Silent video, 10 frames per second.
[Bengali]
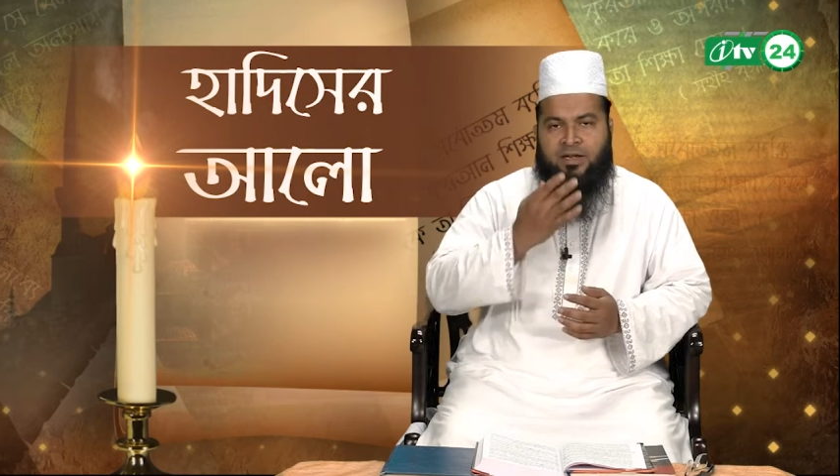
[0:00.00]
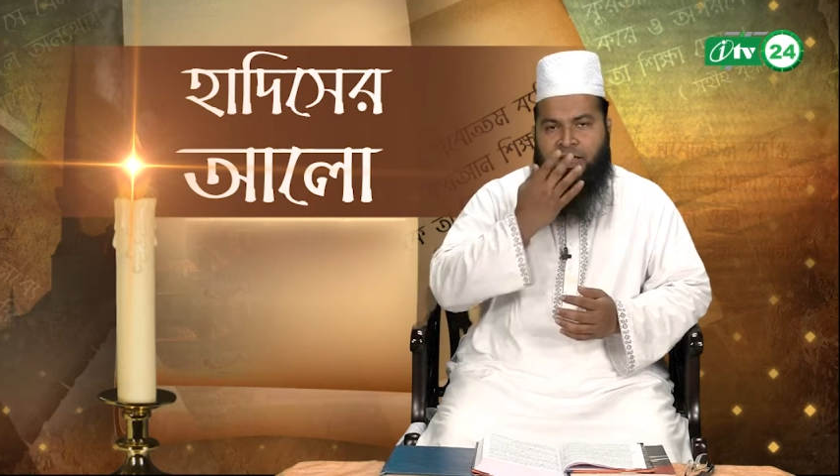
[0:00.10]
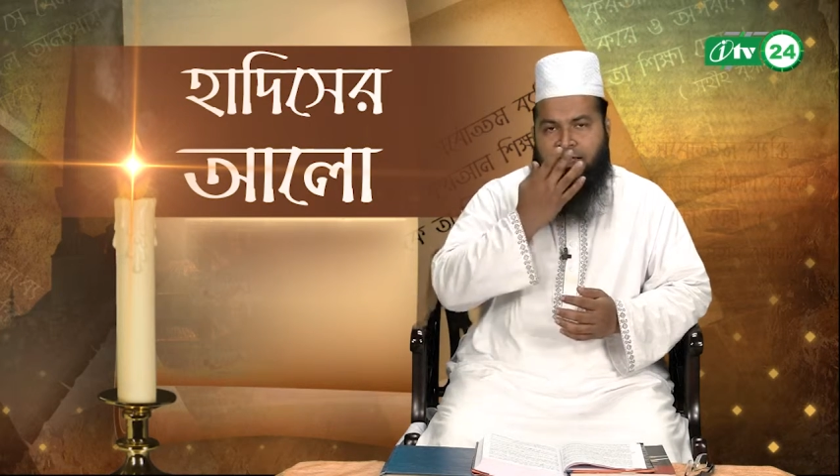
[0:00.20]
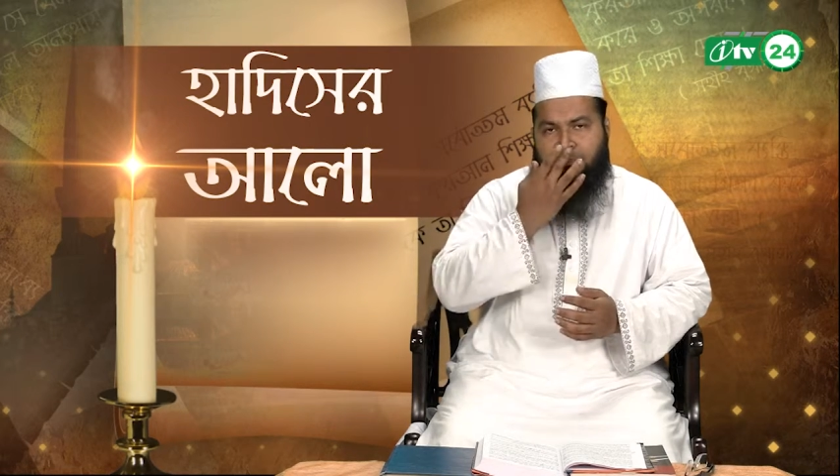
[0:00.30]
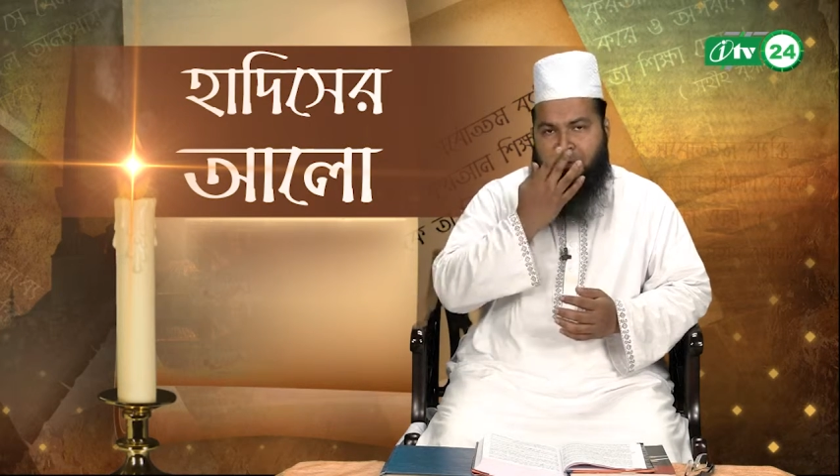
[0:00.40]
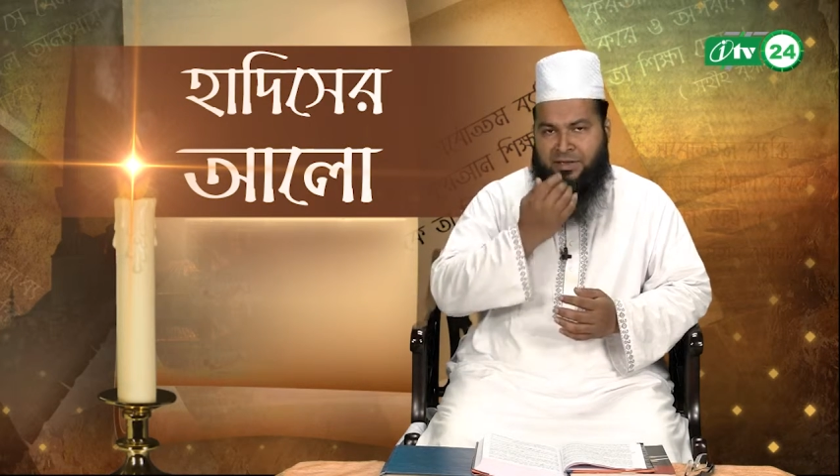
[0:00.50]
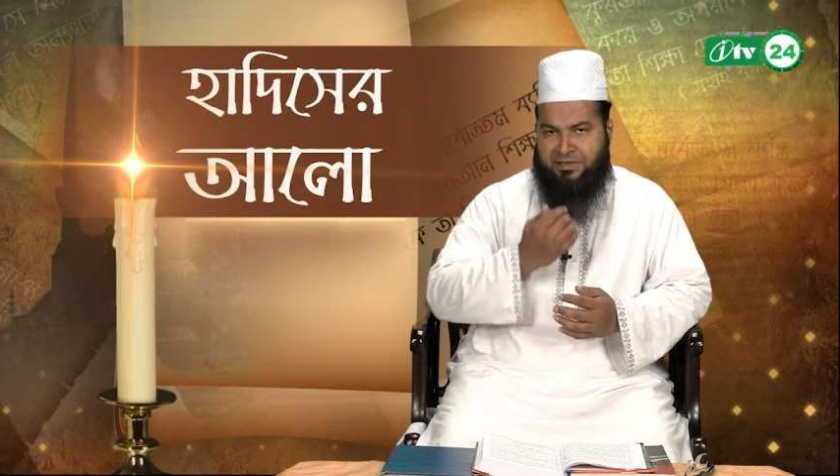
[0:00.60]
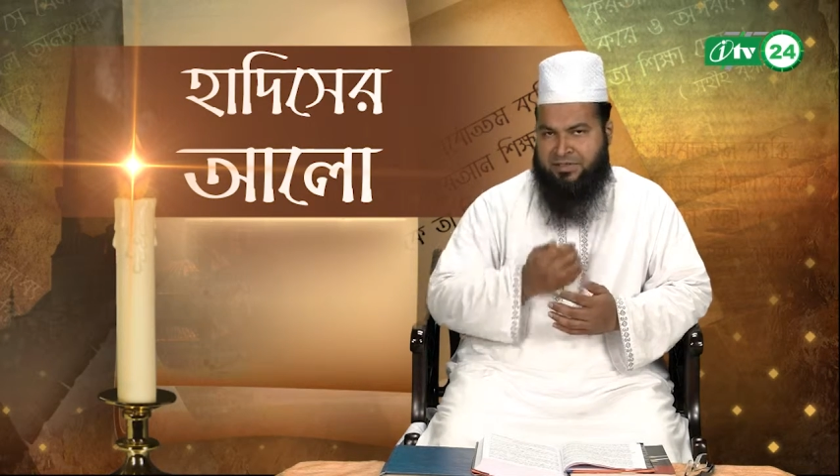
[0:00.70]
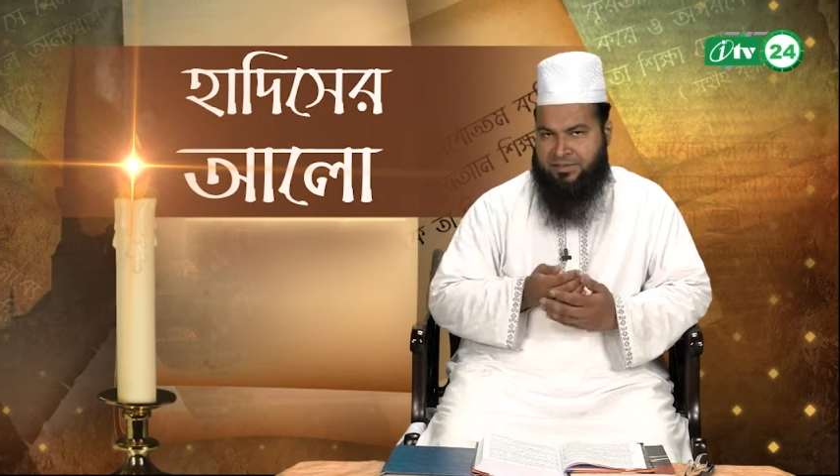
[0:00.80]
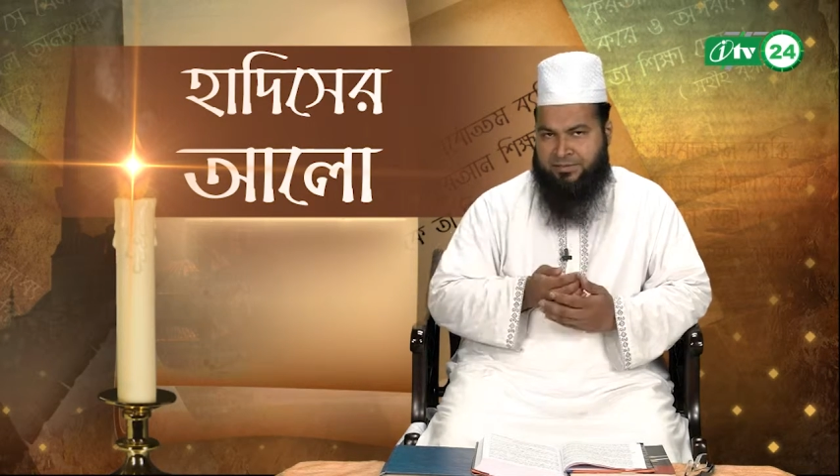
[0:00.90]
নাকে পানি দিই